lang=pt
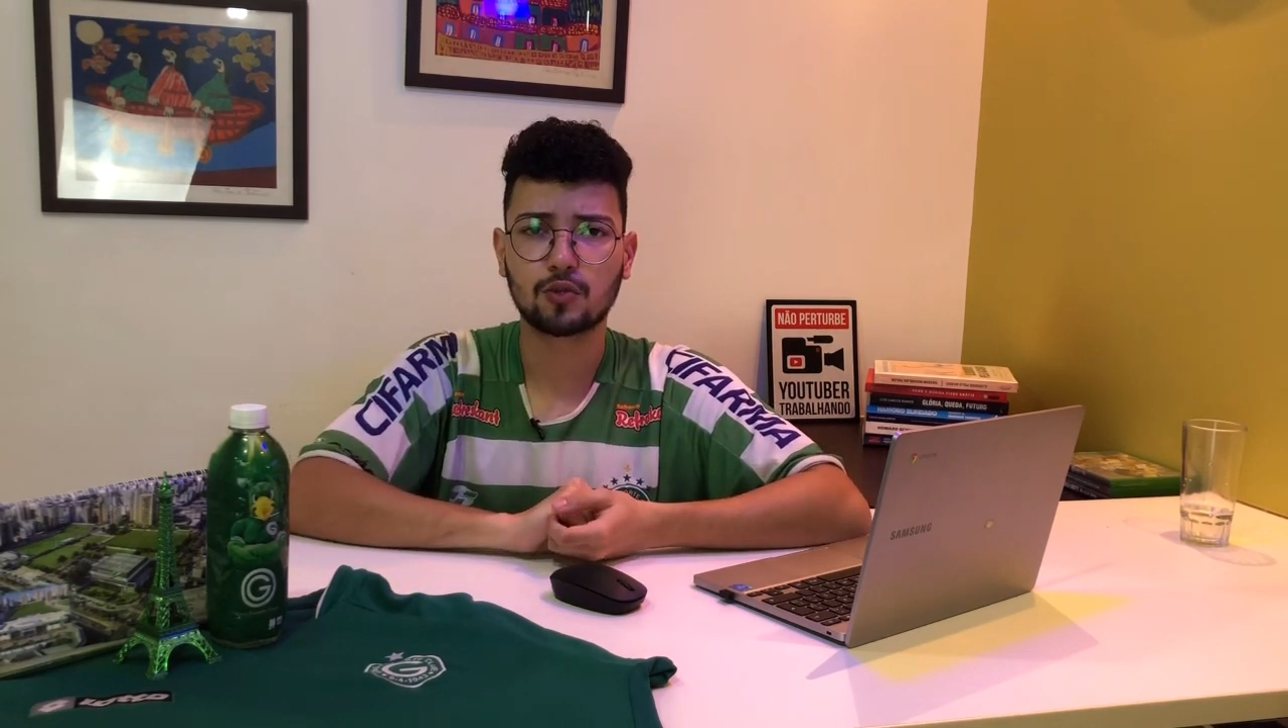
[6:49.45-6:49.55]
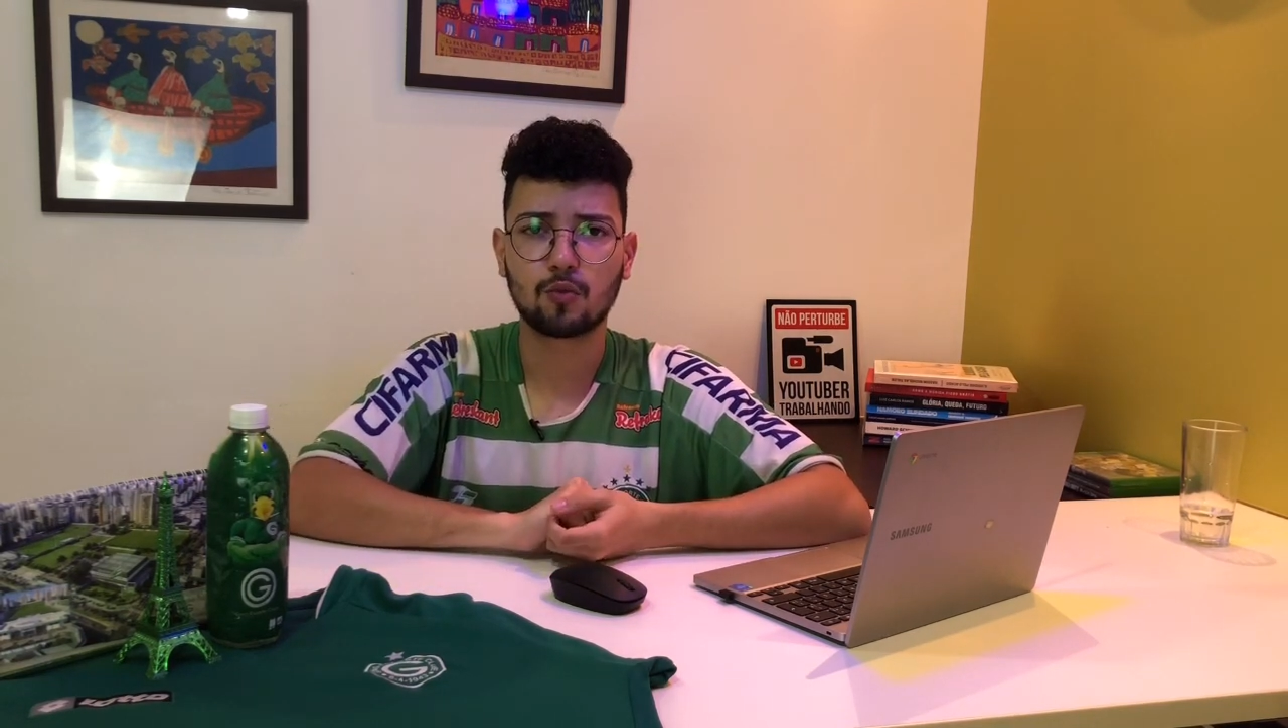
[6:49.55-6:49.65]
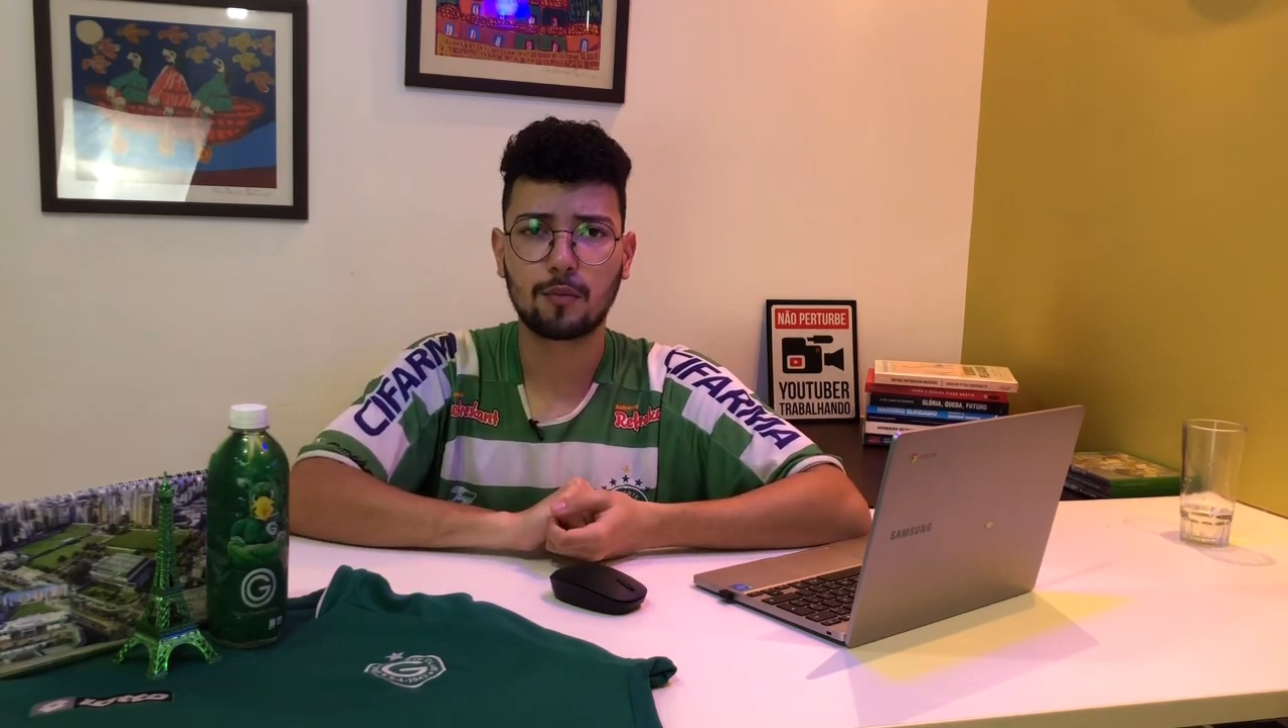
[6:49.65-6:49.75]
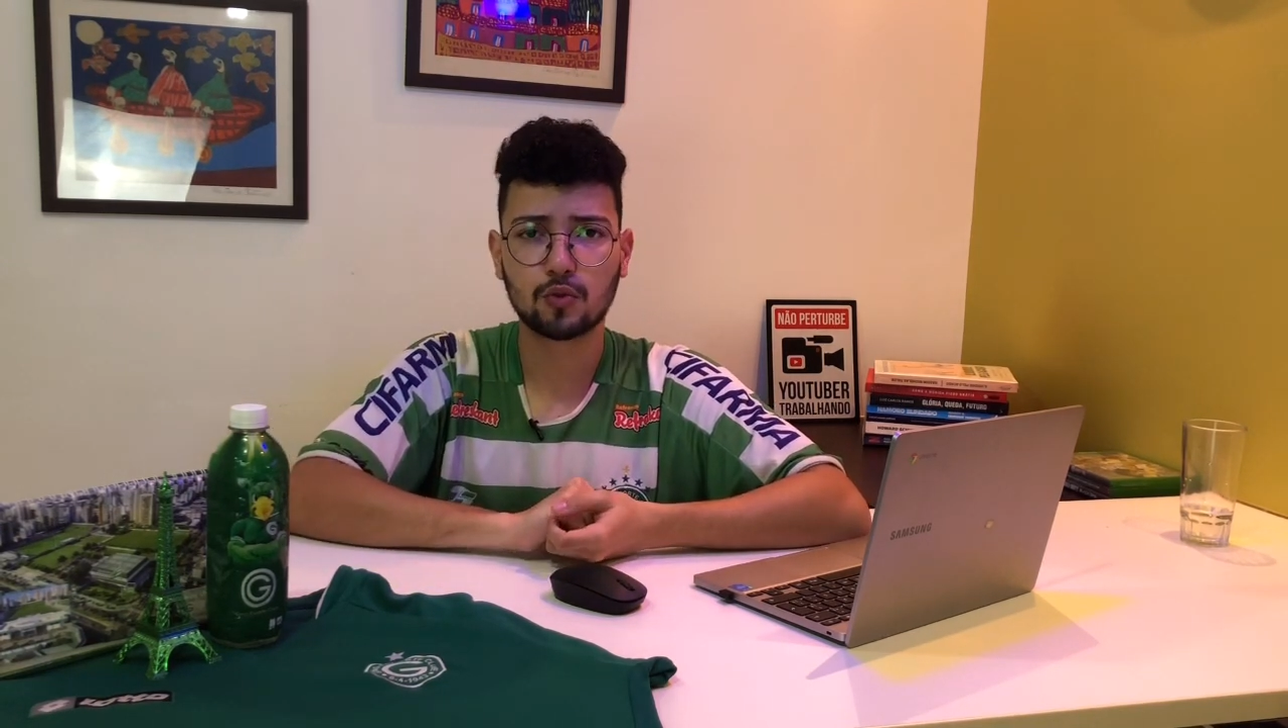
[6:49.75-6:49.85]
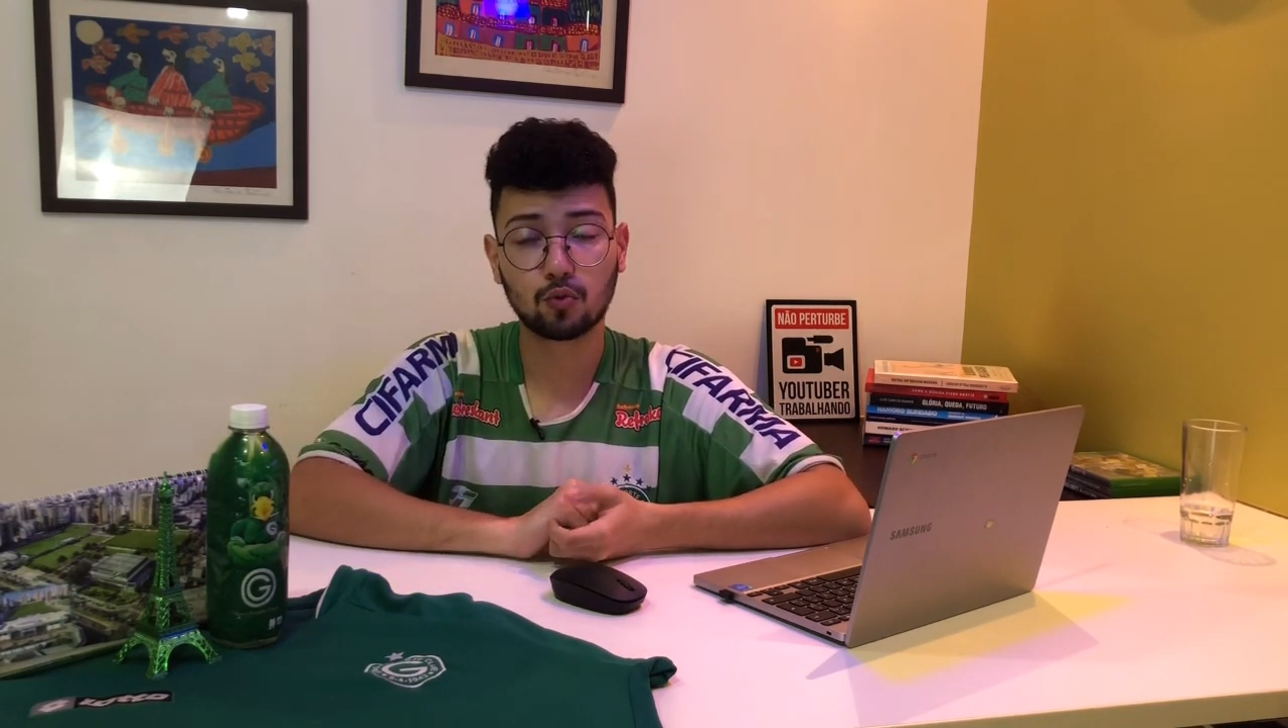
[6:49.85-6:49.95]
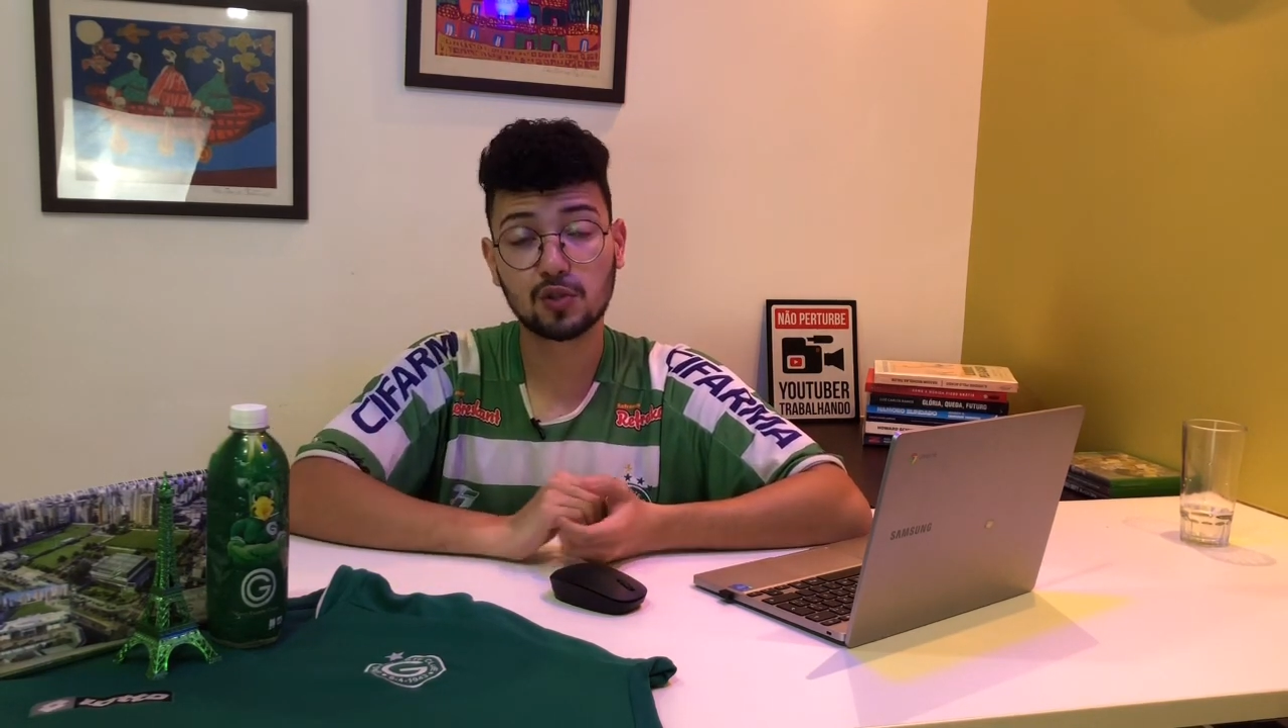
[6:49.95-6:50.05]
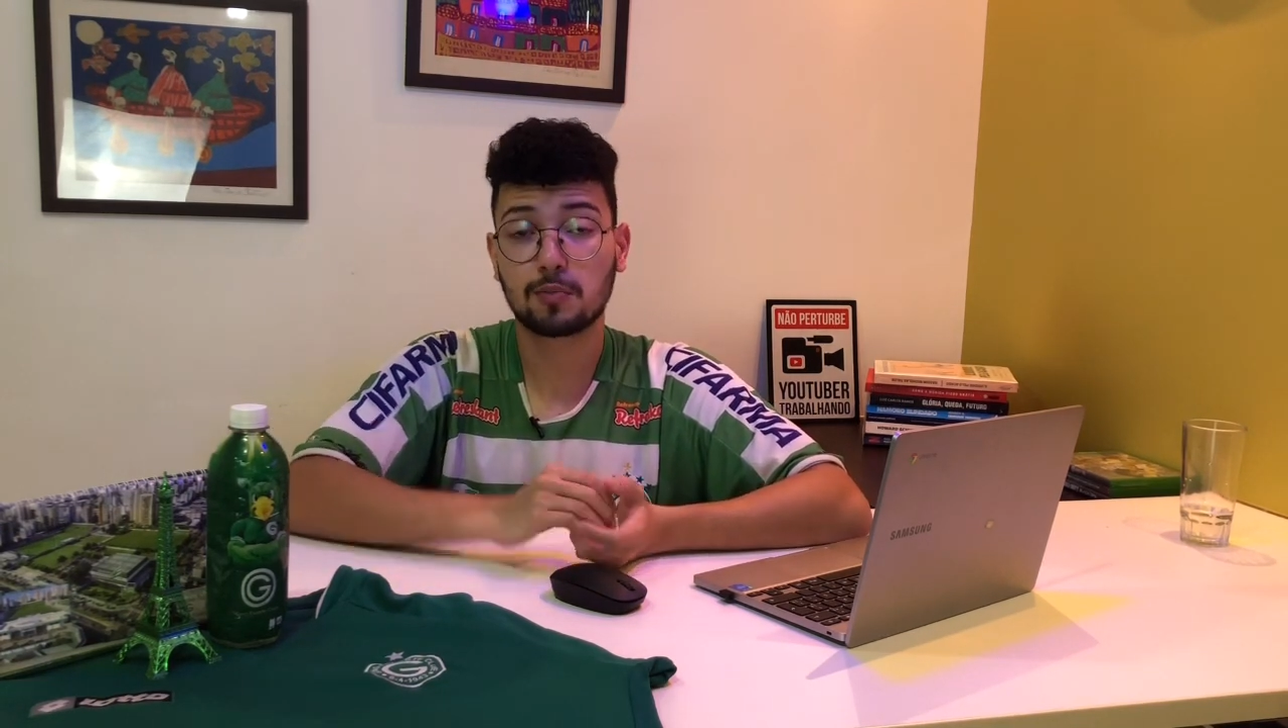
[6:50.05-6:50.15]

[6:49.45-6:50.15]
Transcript: isso um absurdo.